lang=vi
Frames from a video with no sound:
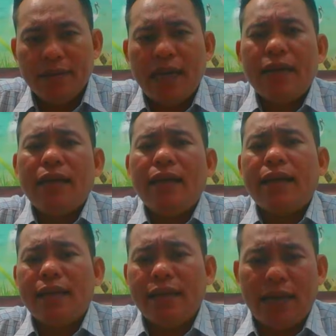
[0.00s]
anh là anh
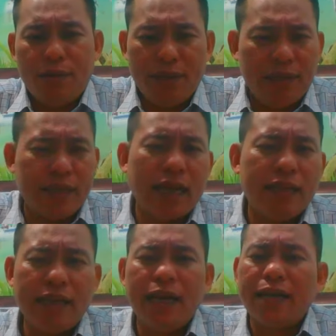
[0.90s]
cả nhà quý vị
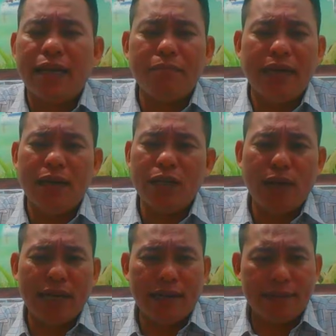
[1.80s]
cả cha cả mẹ đều
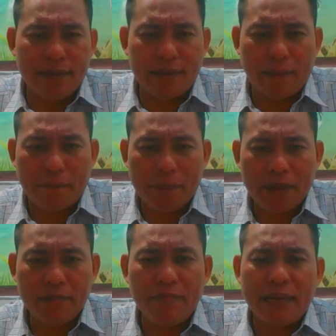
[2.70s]
anh hết trơn
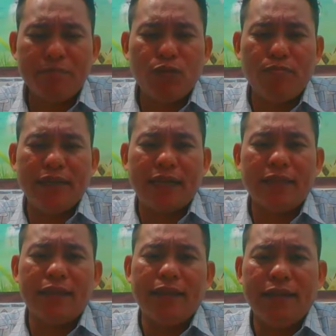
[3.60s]
bách một mình
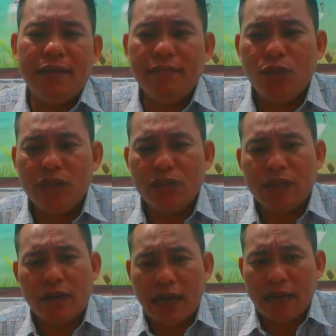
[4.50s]
cảnh tê lên đứng mũi chịu
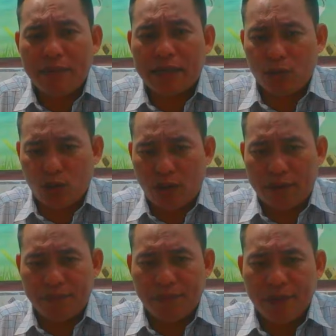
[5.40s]
sào ai mà không
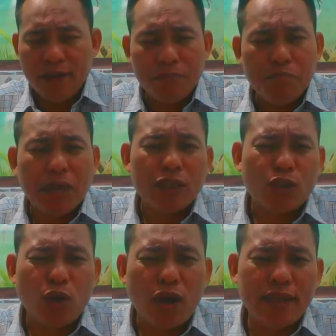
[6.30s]
sót mình
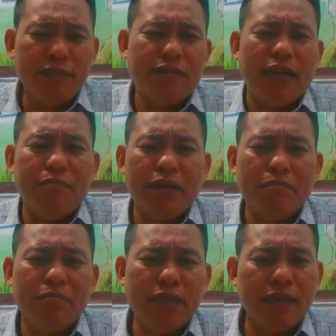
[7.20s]
sót như vậy mình
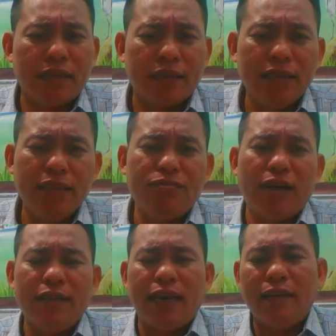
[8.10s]
mới là tư
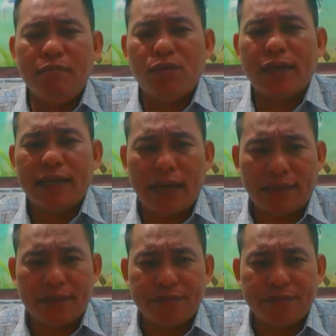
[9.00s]
vấn cho anh một cái cách